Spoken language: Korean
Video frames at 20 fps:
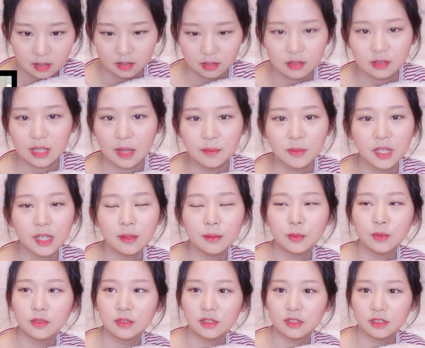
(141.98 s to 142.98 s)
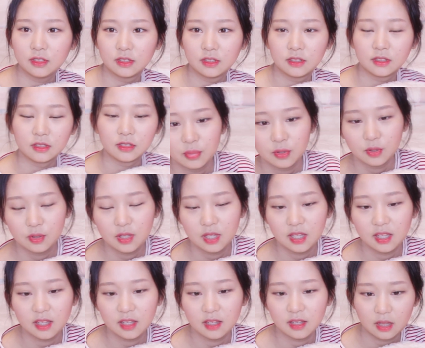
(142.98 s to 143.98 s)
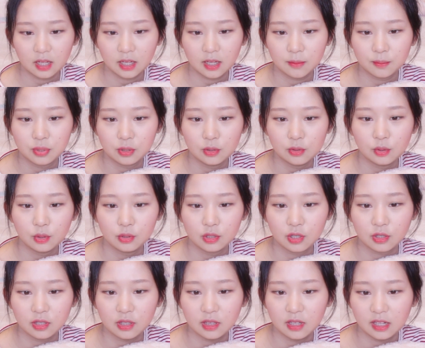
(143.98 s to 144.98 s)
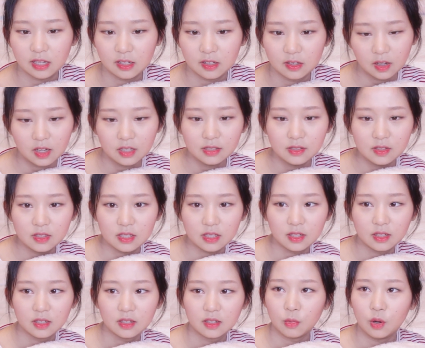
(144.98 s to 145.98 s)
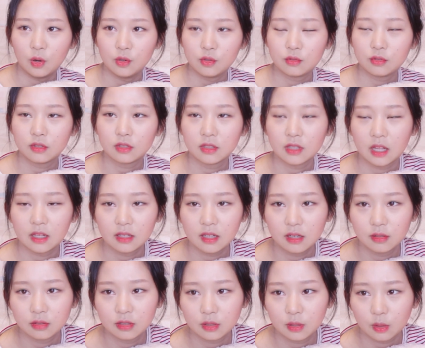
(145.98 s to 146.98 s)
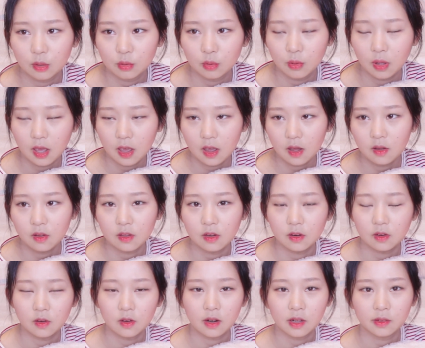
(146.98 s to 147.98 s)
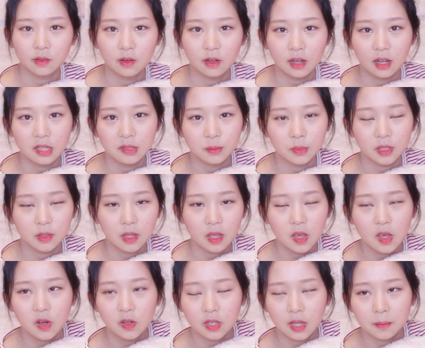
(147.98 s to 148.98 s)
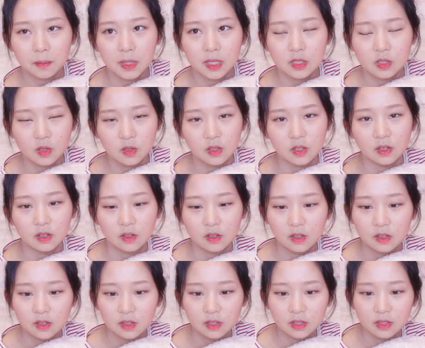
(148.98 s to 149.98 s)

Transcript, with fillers: 네, 남자분들 뷰티 되게 블루오션인데 하시지. 뭐 얼굴은 안 나오시더라도 헤어 이런 거라던가 아니면 헤어나 패션 이런 거?